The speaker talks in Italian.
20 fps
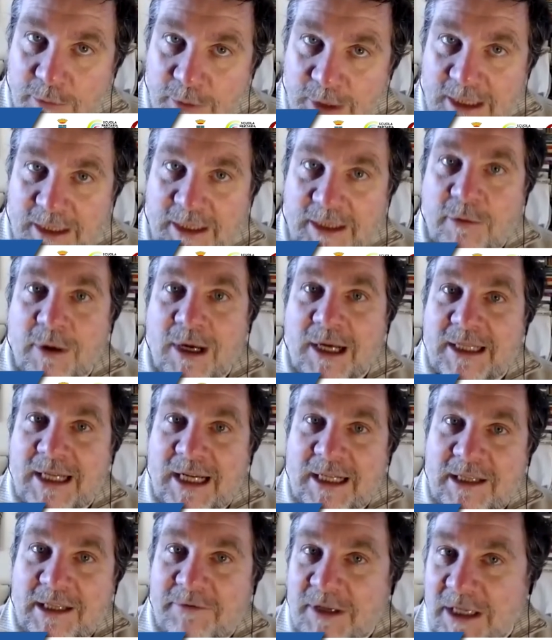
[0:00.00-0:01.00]
Quindi
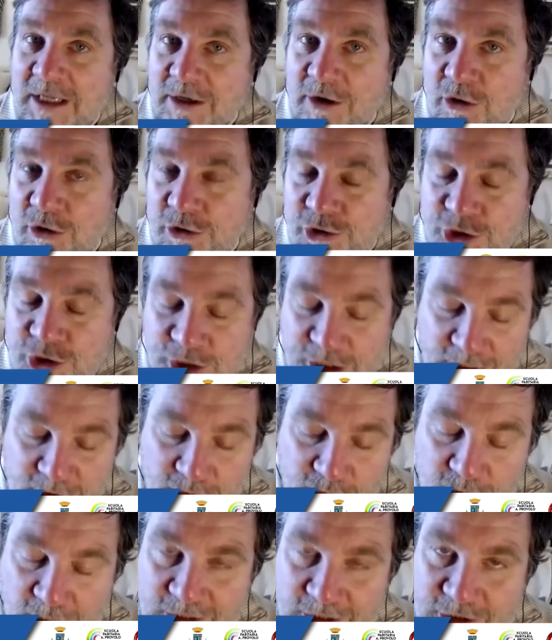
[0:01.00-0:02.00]
guardateveli oggi che
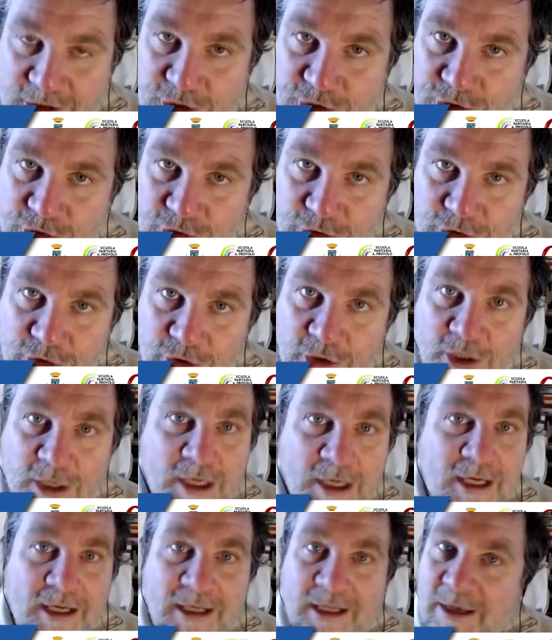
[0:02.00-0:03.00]
ancora ci sono,
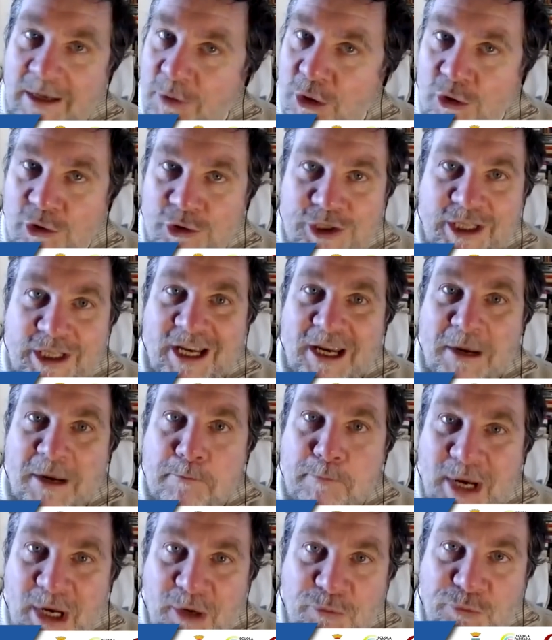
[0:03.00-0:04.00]
la mostra è
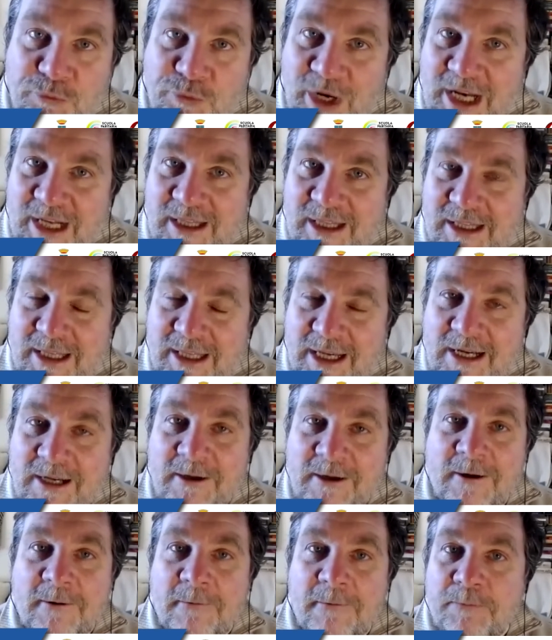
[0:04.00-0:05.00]
perfetta
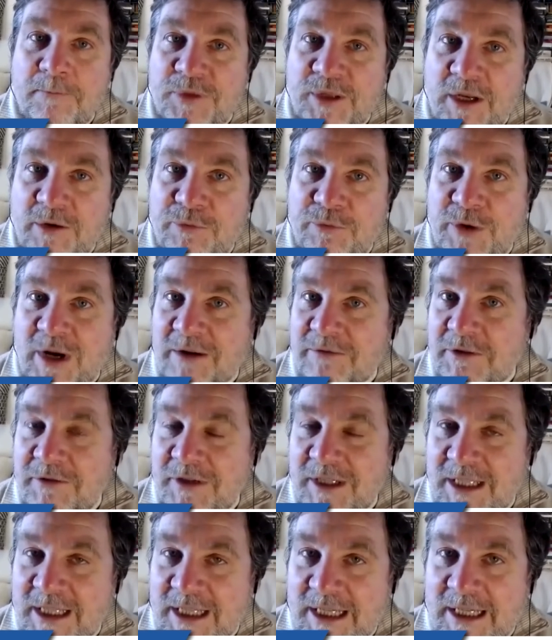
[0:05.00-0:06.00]
nel farvi
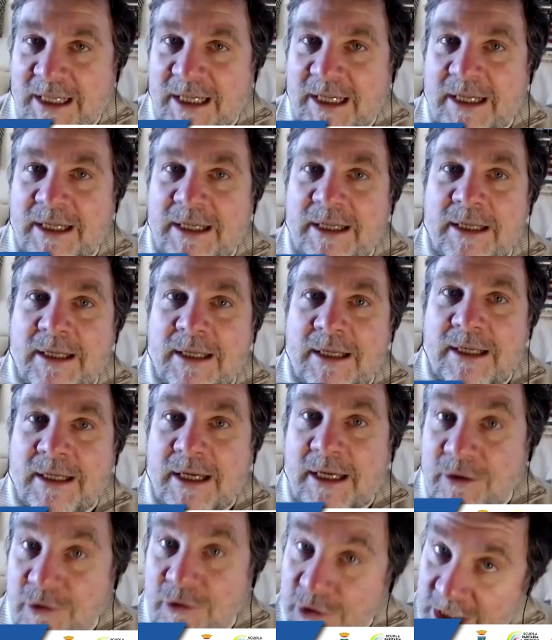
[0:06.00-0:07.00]
vedere
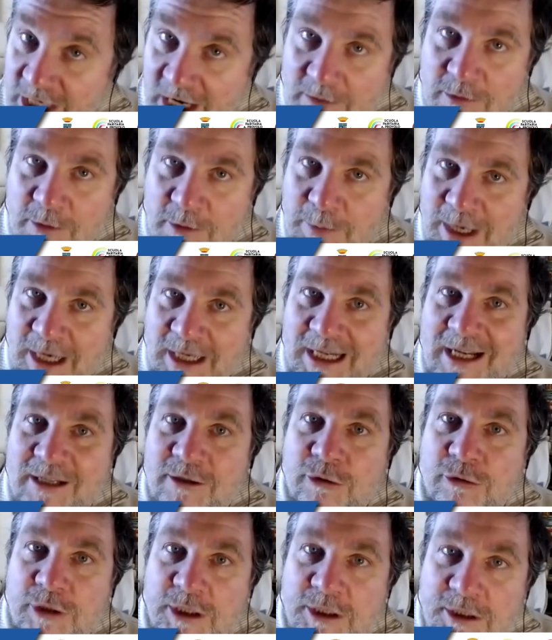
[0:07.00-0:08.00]
che non stiamo
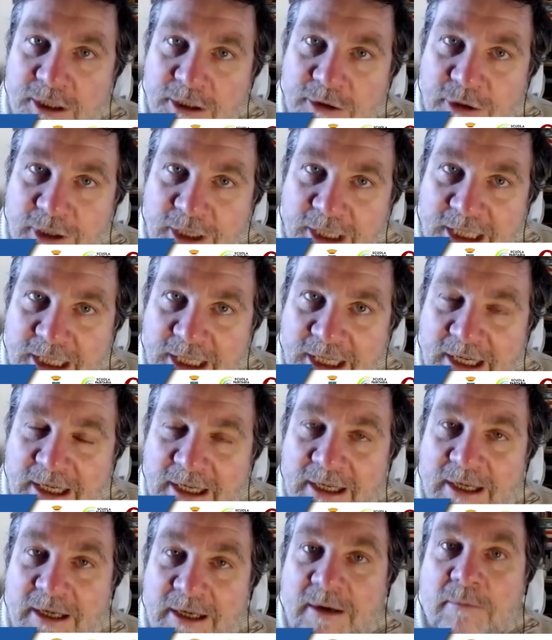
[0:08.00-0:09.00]
parlando di teorie,
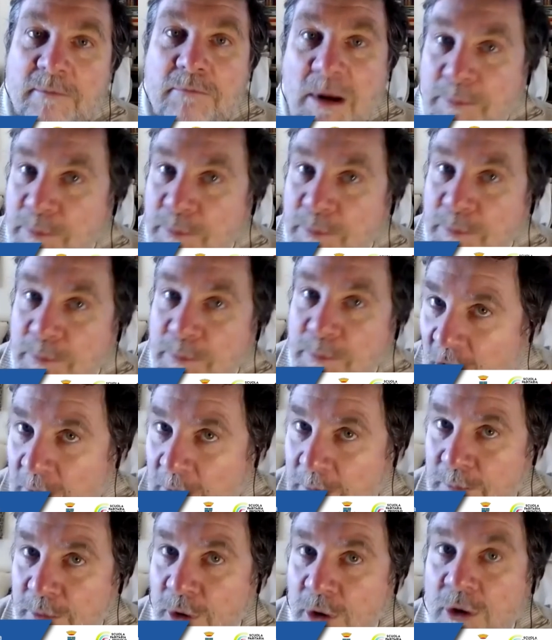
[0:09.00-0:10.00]
ma
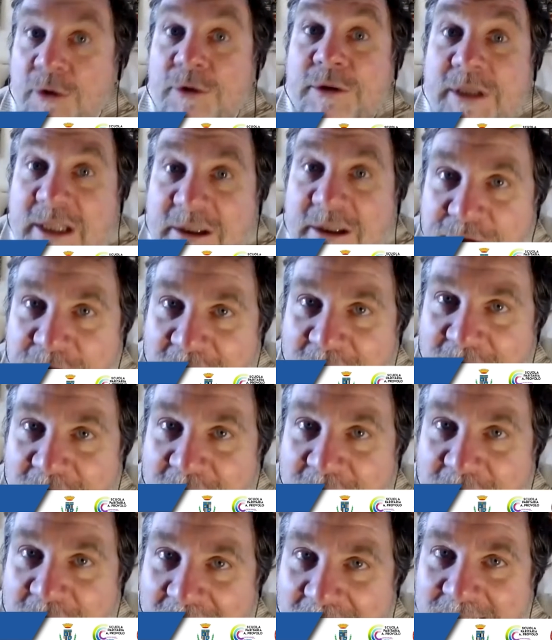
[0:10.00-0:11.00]
purtroppo di
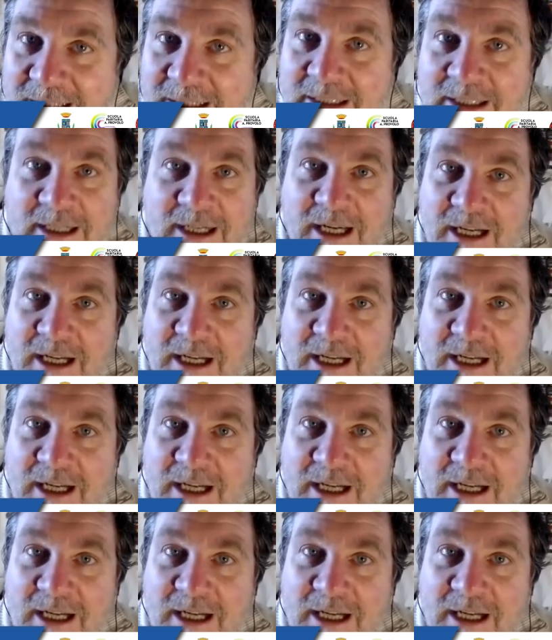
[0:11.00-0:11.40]
fatti.